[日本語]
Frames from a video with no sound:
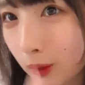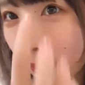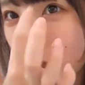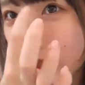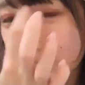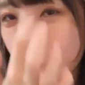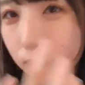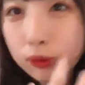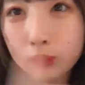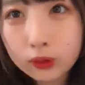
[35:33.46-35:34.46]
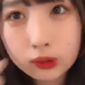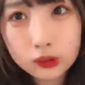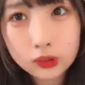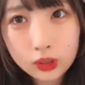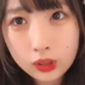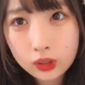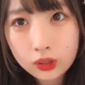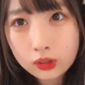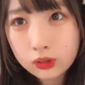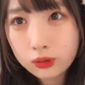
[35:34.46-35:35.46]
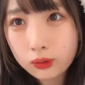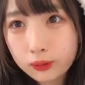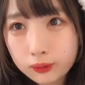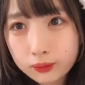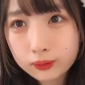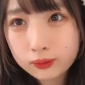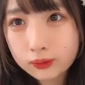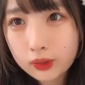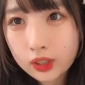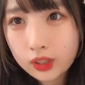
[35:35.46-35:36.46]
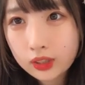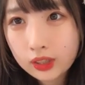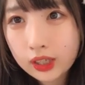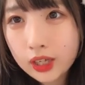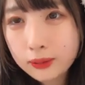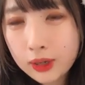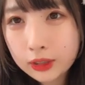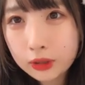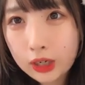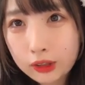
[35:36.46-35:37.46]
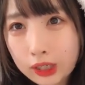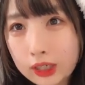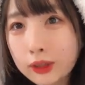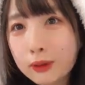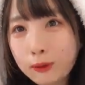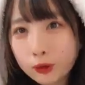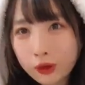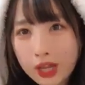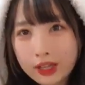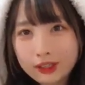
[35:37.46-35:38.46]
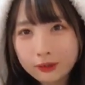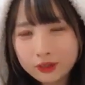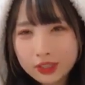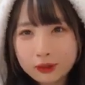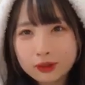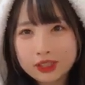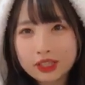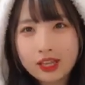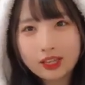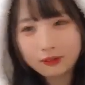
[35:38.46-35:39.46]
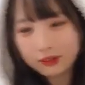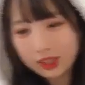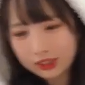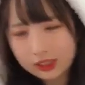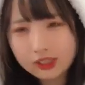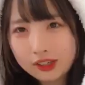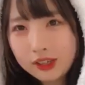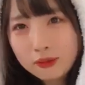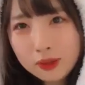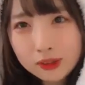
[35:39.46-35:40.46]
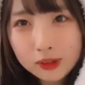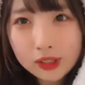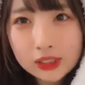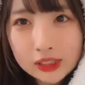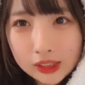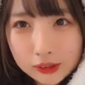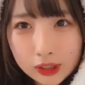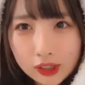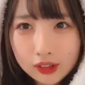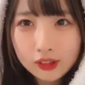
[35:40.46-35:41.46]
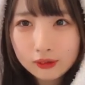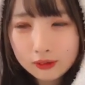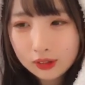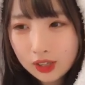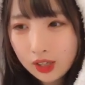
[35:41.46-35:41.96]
ここいつものそう竹馬乗れる竹馬も乗れん女の子じゃないなんかね竹馬とかしたくなかったの